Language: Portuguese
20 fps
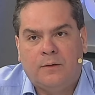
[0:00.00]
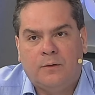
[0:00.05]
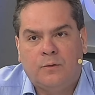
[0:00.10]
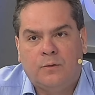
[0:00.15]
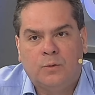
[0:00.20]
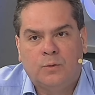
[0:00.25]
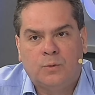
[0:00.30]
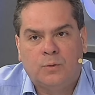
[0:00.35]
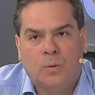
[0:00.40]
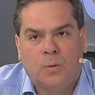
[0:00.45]
é,
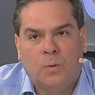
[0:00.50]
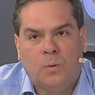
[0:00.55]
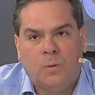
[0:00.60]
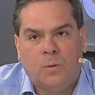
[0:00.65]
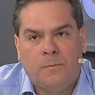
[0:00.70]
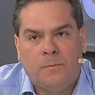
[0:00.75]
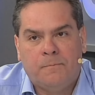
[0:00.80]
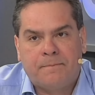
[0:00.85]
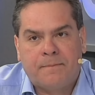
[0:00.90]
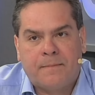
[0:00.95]

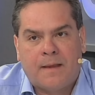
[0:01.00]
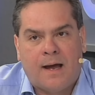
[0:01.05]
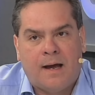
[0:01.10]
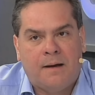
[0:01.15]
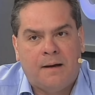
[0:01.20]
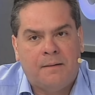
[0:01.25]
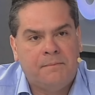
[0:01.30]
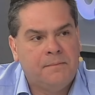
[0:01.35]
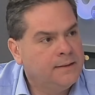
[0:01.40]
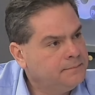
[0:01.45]
doutor
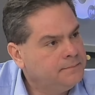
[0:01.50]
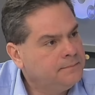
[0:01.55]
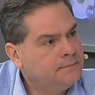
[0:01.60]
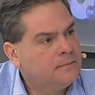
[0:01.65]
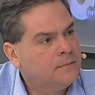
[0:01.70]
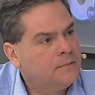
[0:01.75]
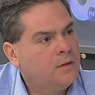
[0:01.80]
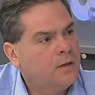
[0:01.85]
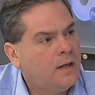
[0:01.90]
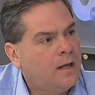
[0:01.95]
Armando,
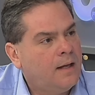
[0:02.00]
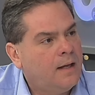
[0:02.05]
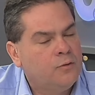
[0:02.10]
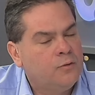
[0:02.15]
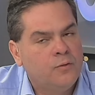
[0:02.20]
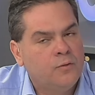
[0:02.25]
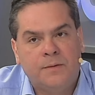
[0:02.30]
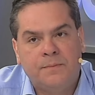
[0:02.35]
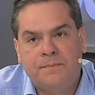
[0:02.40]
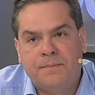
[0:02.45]

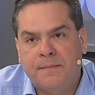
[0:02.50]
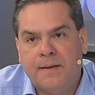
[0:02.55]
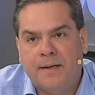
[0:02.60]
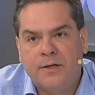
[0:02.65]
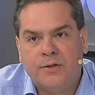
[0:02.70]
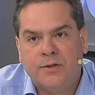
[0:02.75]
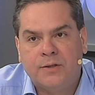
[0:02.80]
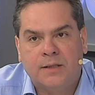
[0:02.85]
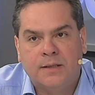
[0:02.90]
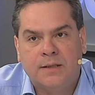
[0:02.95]
é, juiz de
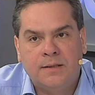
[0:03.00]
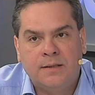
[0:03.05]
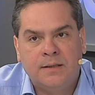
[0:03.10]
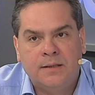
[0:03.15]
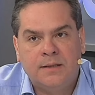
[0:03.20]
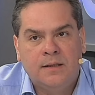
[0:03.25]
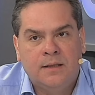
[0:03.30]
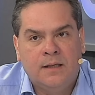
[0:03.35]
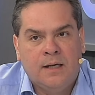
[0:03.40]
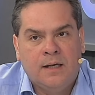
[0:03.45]
primeira
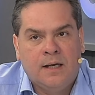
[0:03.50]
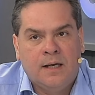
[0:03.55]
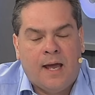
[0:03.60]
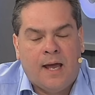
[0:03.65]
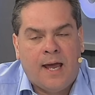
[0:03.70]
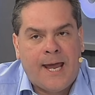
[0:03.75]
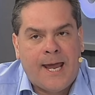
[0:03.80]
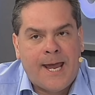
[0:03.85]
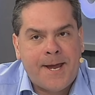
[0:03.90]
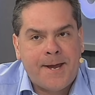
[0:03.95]
instância,
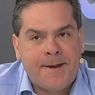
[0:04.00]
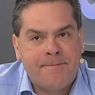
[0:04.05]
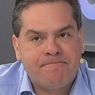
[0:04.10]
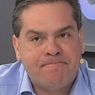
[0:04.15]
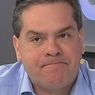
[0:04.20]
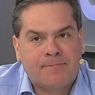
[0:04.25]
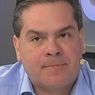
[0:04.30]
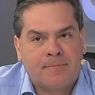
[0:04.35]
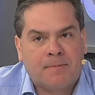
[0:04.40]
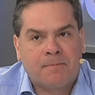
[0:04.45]

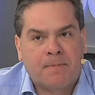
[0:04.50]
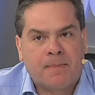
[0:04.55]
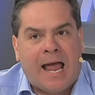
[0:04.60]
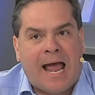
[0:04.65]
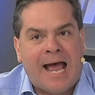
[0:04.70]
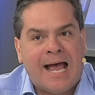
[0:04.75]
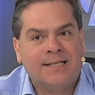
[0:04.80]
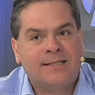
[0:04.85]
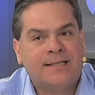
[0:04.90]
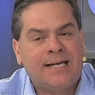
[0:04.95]
é,
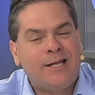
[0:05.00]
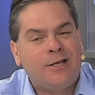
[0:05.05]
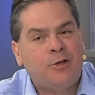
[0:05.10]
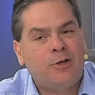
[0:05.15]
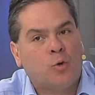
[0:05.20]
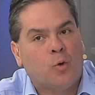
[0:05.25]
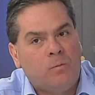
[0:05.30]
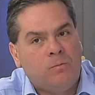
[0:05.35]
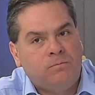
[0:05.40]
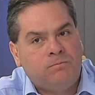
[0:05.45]

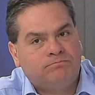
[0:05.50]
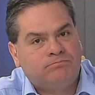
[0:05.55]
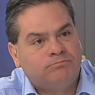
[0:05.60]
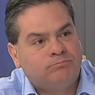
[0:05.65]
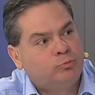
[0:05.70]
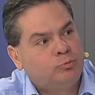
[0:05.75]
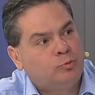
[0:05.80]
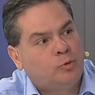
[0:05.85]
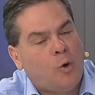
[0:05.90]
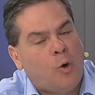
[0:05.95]
aceitou
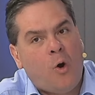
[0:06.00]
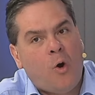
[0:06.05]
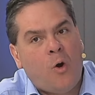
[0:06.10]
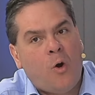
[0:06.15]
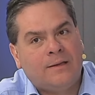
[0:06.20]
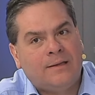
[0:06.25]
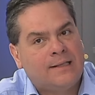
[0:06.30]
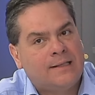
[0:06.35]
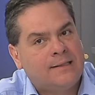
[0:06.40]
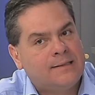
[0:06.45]

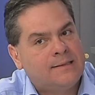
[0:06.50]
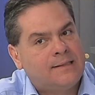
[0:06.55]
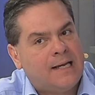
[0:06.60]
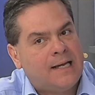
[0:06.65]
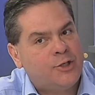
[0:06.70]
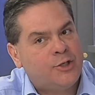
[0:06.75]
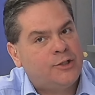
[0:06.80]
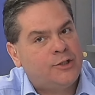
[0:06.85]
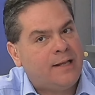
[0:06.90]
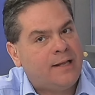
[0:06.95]

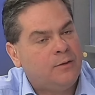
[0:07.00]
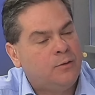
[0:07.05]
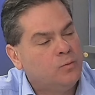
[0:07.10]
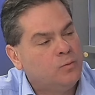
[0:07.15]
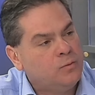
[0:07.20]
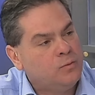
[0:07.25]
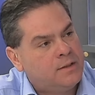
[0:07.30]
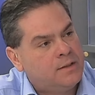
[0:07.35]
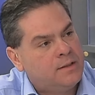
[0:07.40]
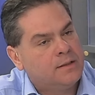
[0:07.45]
todas as
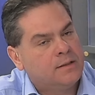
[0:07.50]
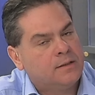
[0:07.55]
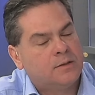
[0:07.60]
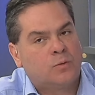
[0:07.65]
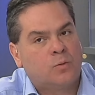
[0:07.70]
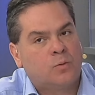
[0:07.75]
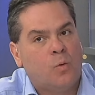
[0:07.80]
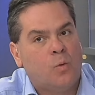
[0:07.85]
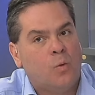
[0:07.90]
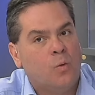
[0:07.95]

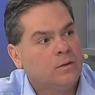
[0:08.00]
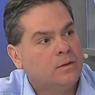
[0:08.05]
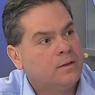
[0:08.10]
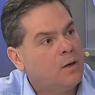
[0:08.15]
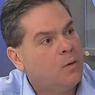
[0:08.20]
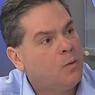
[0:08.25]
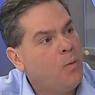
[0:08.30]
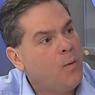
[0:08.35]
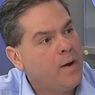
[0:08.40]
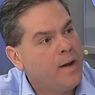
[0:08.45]
denúncias
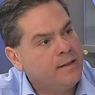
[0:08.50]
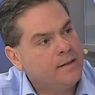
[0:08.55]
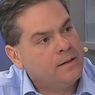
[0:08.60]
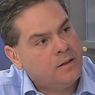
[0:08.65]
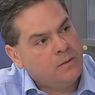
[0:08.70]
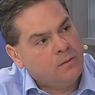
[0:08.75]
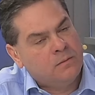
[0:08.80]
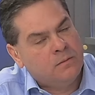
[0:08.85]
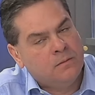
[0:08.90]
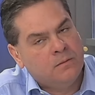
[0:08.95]
contra o
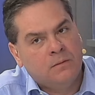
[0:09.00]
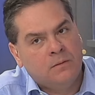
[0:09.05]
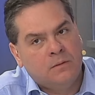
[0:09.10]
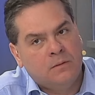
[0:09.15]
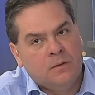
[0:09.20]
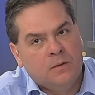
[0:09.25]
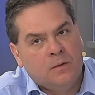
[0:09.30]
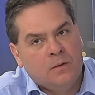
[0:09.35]
Wendel,